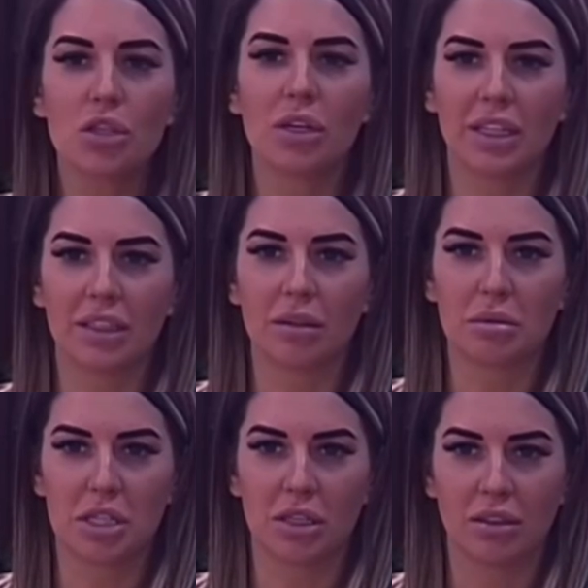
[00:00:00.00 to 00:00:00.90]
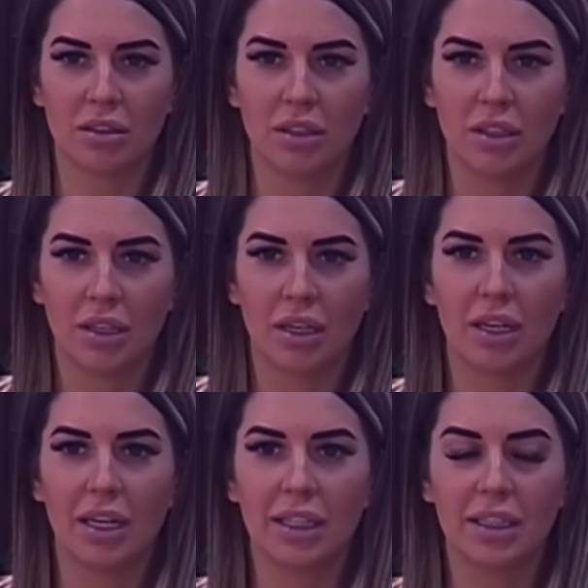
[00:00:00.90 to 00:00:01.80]
Лена вообще?
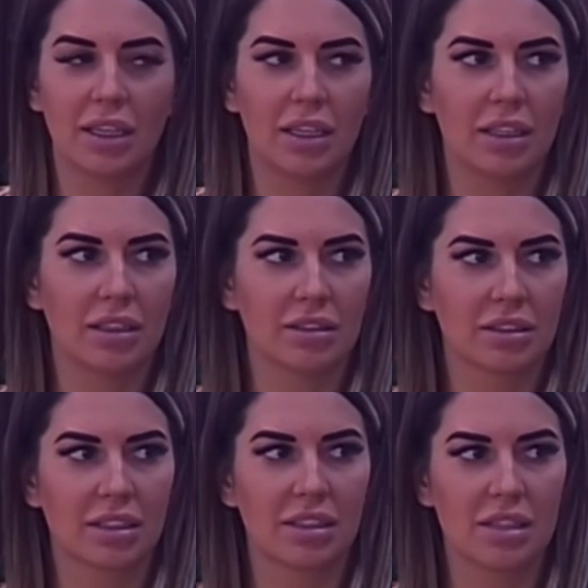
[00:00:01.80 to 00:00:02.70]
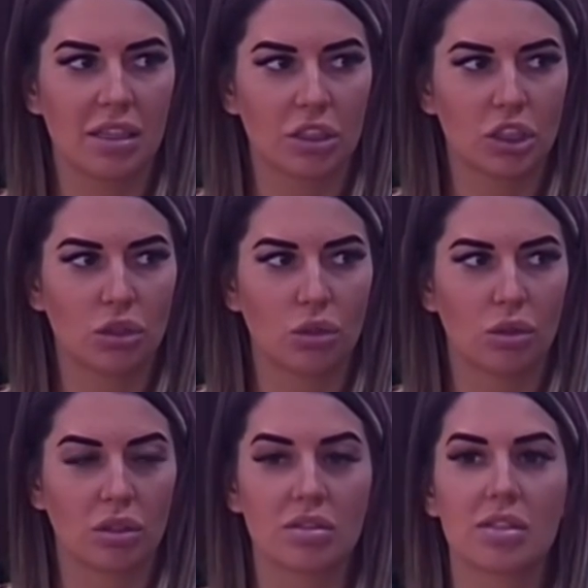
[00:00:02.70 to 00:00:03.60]
Лена сказала, что
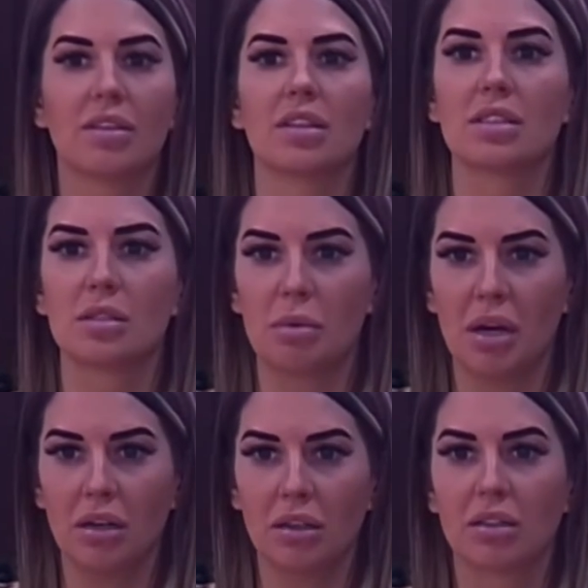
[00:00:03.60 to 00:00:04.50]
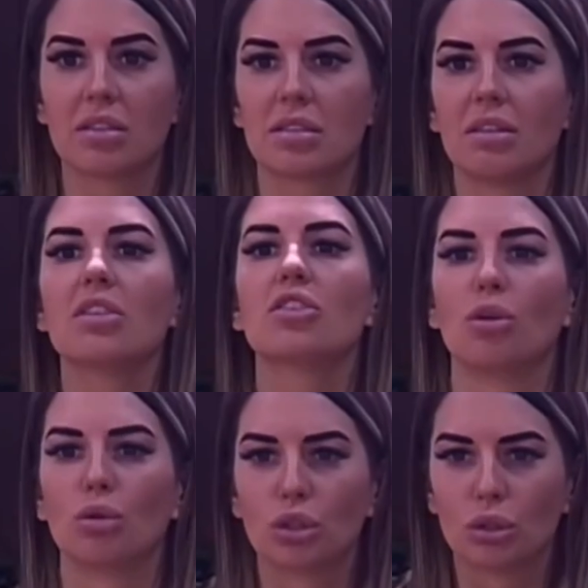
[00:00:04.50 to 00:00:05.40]
голосовала за тебя, голосовала за
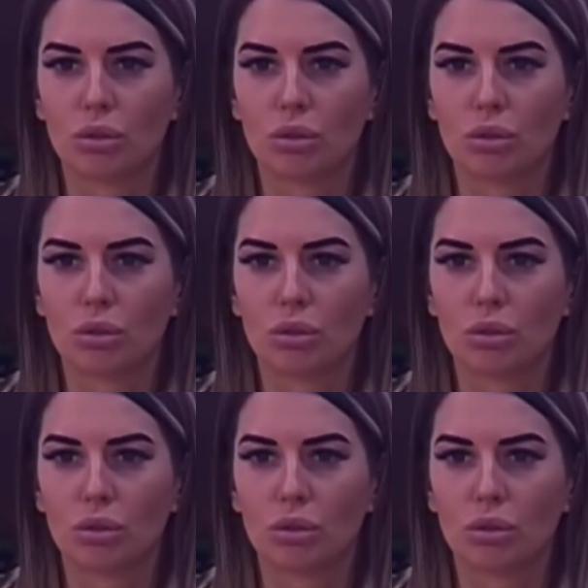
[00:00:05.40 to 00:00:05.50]
Лешу.